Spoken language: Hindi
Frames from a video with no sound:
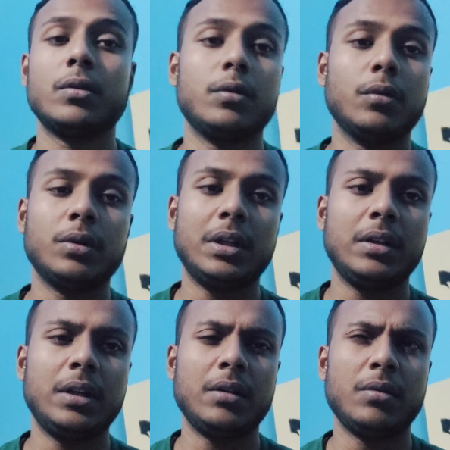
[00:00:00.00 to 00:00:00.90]
तो दो
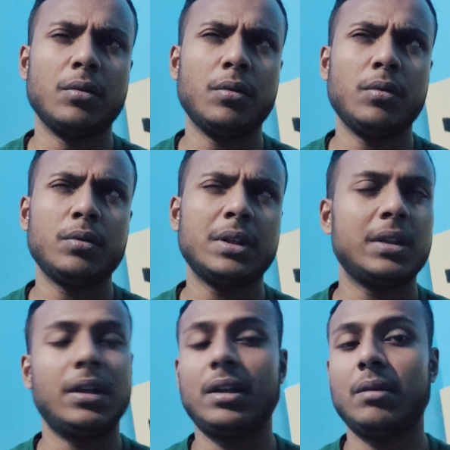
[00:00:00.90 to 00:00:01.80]
तीन दिन दो से
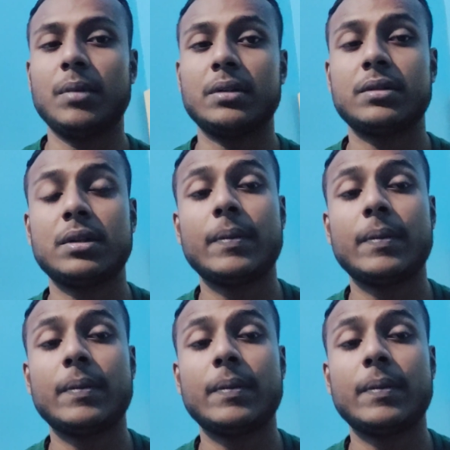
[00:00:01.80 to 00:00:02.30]
तीन दिन बस